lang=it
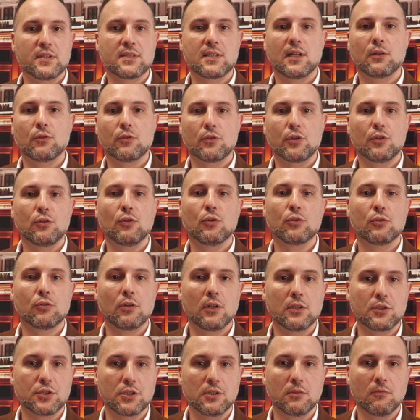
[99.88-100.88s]
è stato
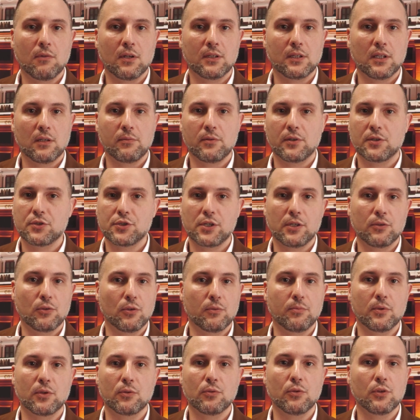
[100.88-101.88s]
ridotto al
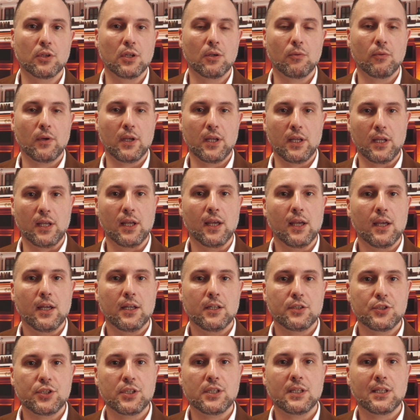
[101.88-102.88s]
50% per tutti quei
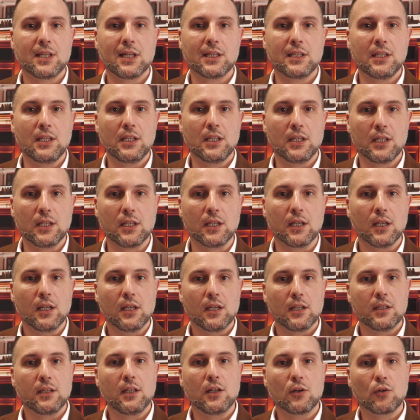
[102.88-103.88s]
cittadini
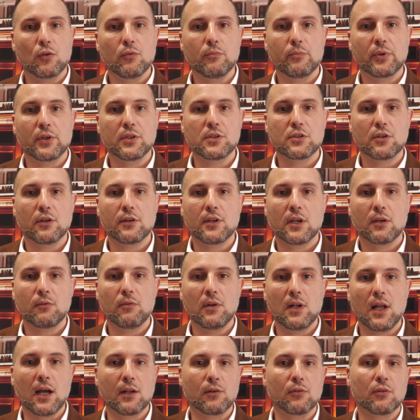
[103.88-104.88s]
del comprensorio
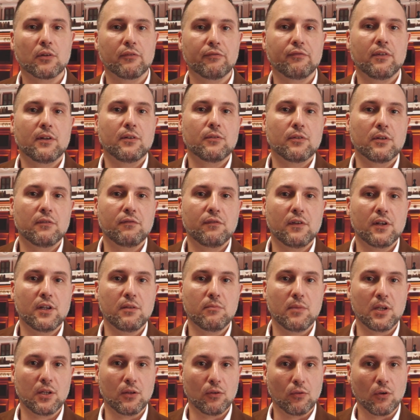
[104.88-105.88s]
aquilano che fanno
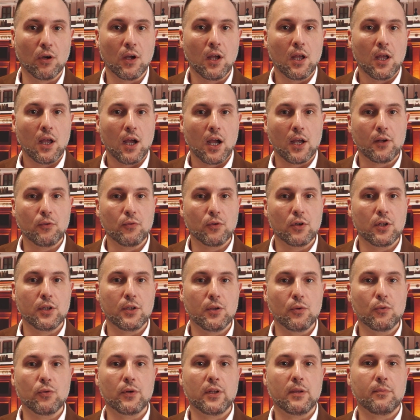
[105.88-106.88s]
riferimento ai nuclei
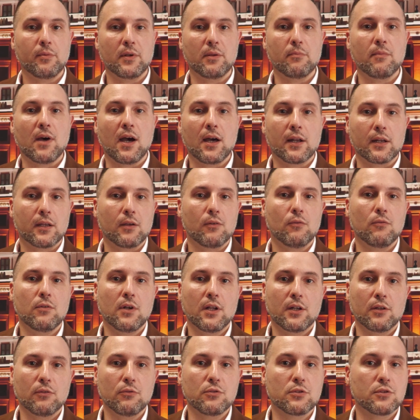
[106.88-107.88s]
di cure primarie.
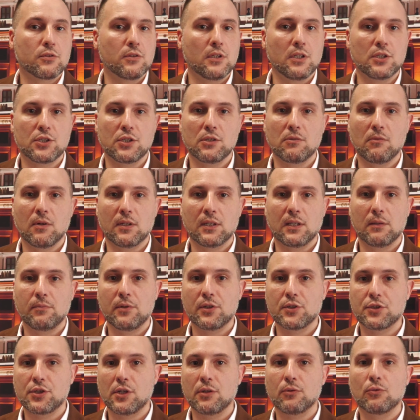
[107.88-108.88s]
Una riduzione del
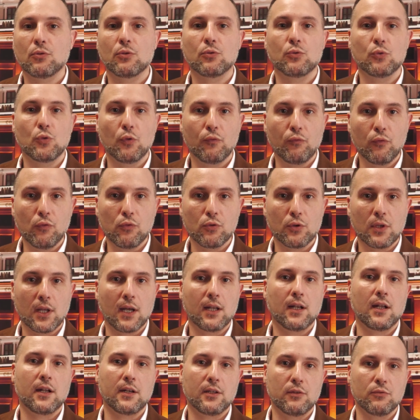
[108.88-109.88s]
50%
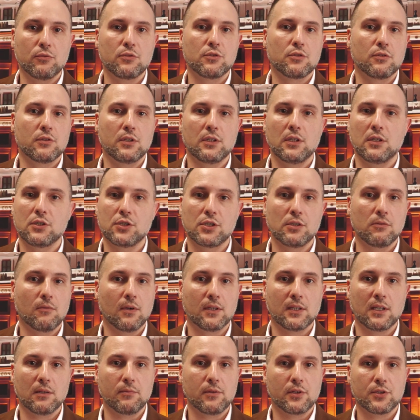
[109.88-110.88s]
dovuta alla riduzione del
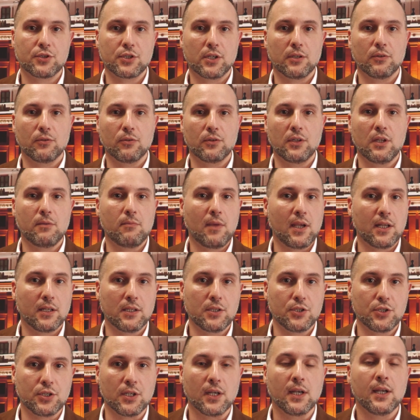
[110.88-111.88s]
50% dei
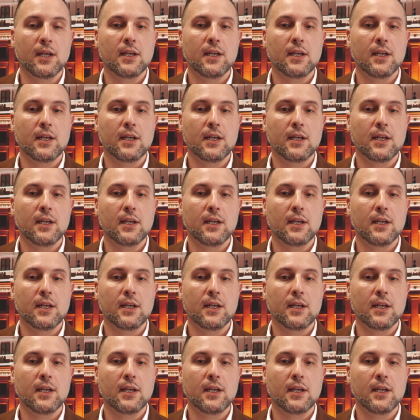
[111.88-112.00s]
medici